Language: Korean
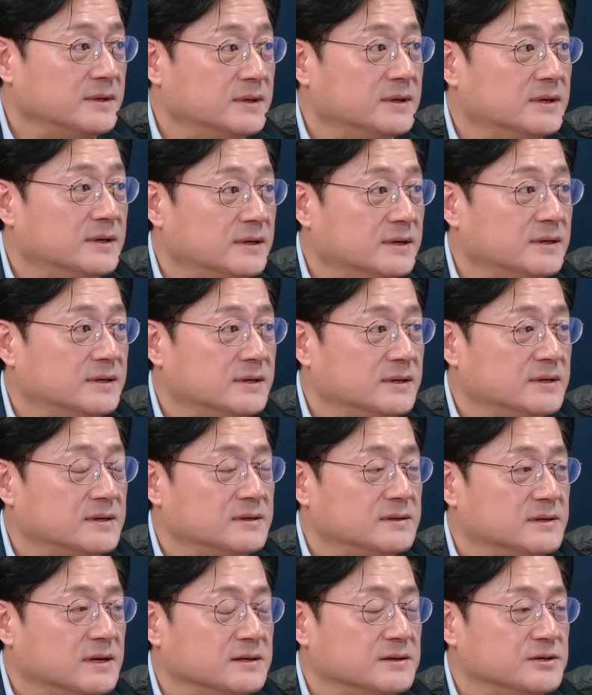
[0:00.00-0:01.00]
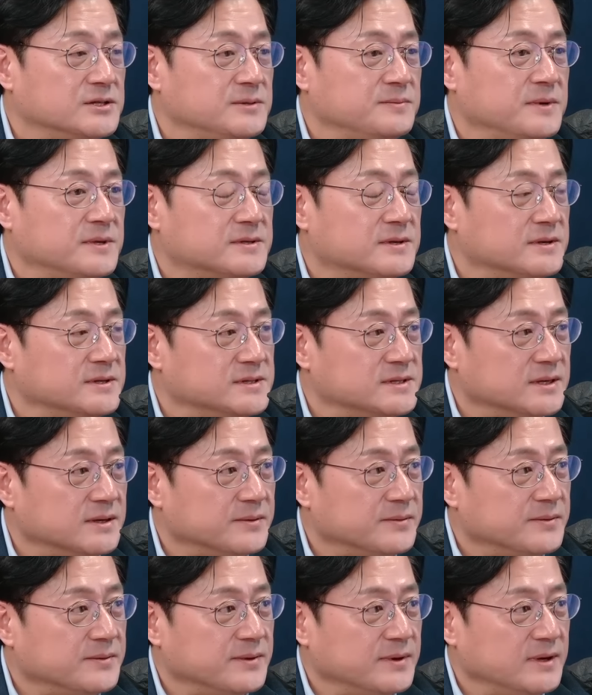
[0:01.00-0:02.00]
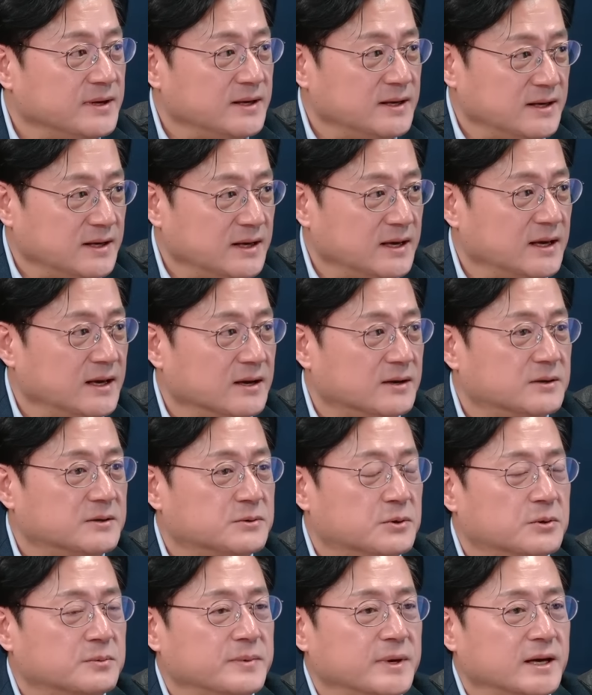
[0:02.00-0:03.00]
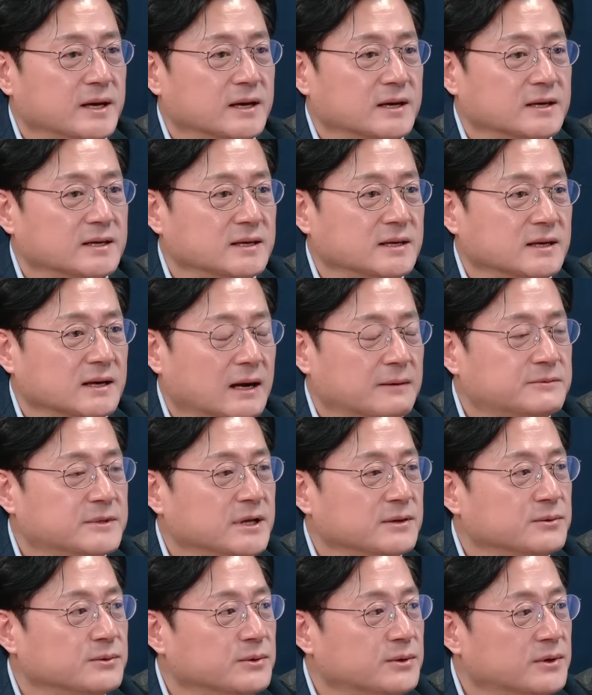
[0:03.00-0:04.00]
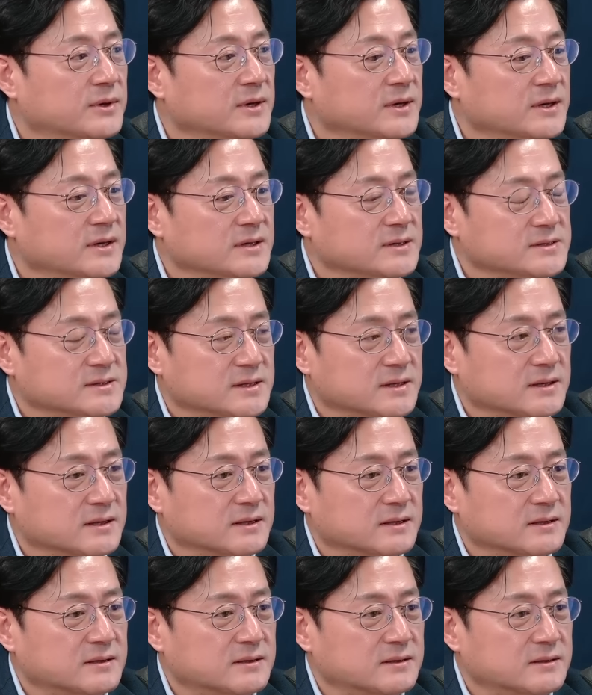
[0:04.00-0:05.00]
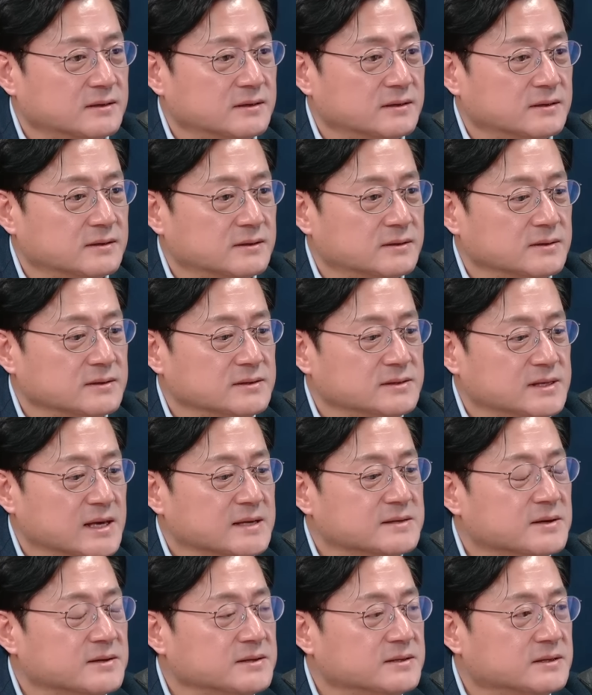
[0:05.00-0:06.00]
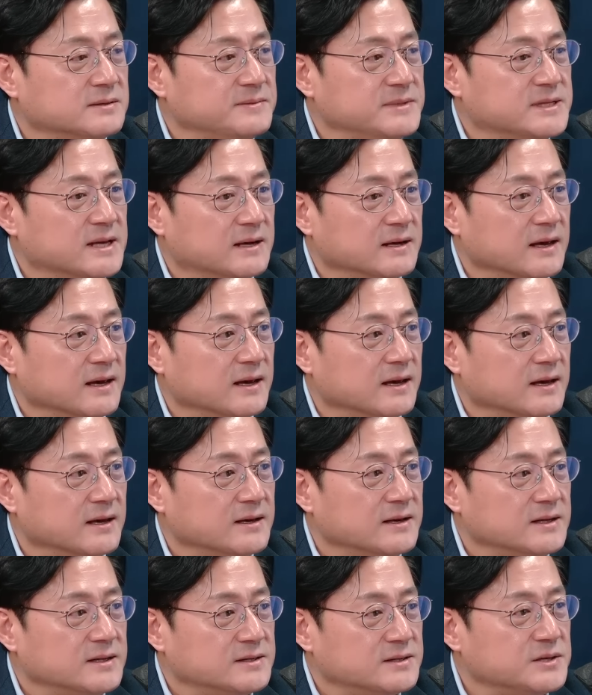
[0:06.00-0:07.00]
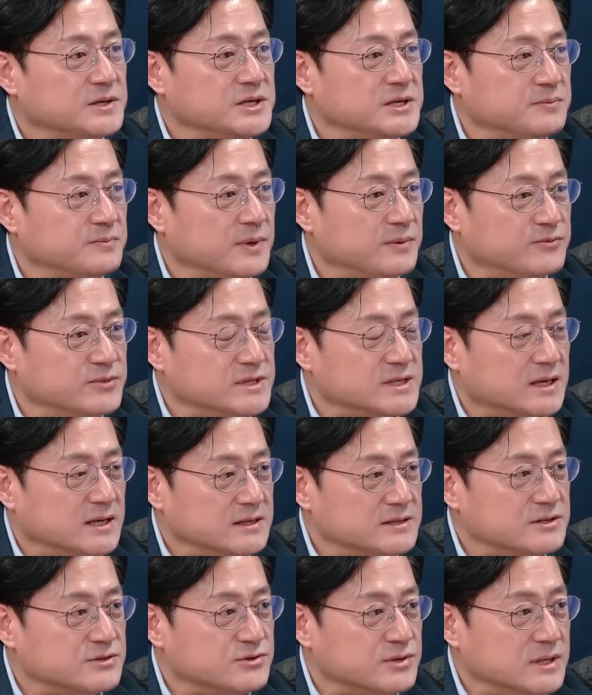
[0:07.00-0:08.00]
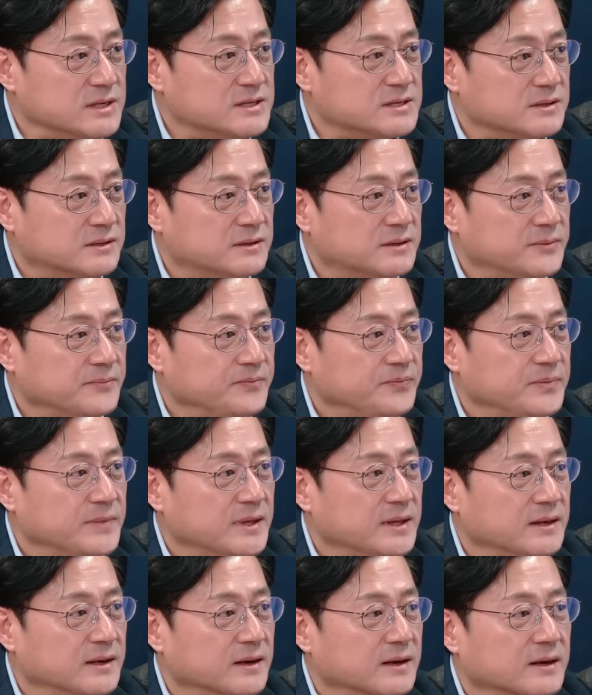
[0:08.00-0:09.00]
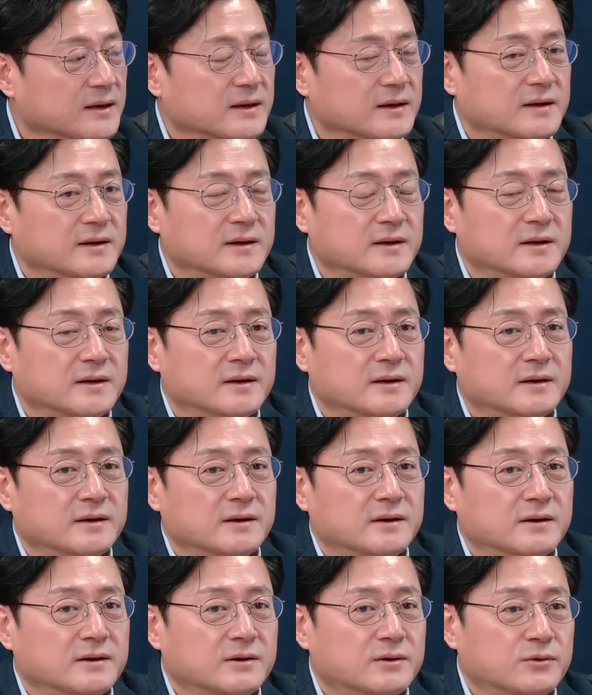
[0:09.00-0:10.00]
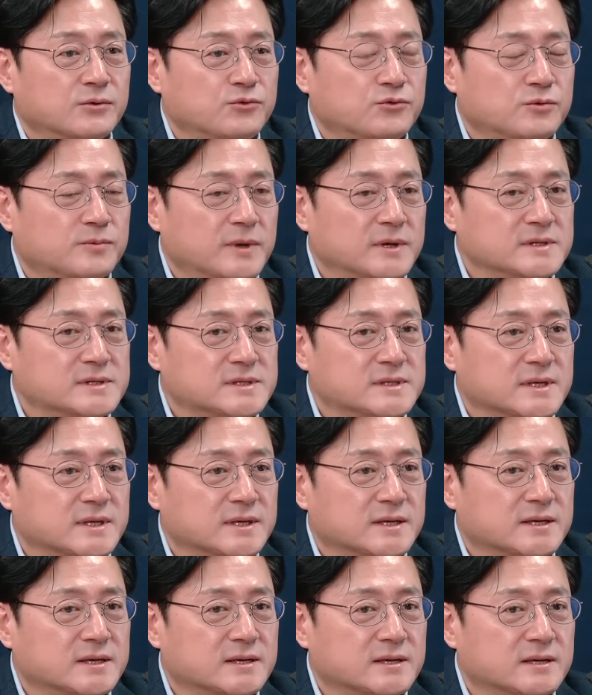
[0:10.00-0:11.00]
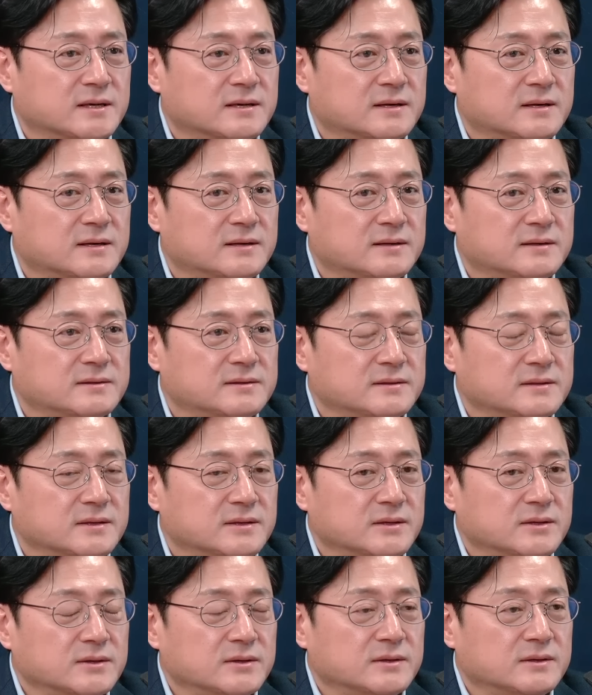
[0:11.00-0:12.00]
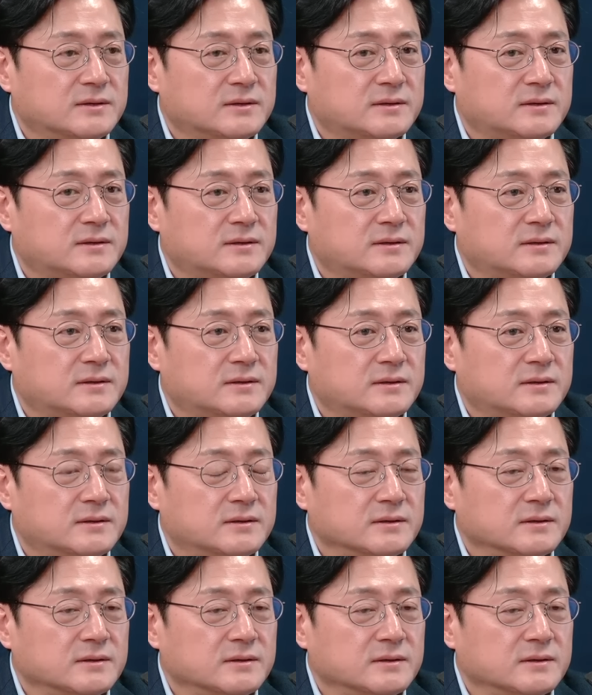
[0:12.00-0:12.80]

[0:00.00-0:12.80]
어, 4년 쉬면서 이제 21대 공백. 예, 그 예. 공백이 아무래도 예. 이제 그 재선급 이상의 예. 스킨십의 문제가 있을 수 있죠. 아, 예. 예. 그리고 두 번째는 어저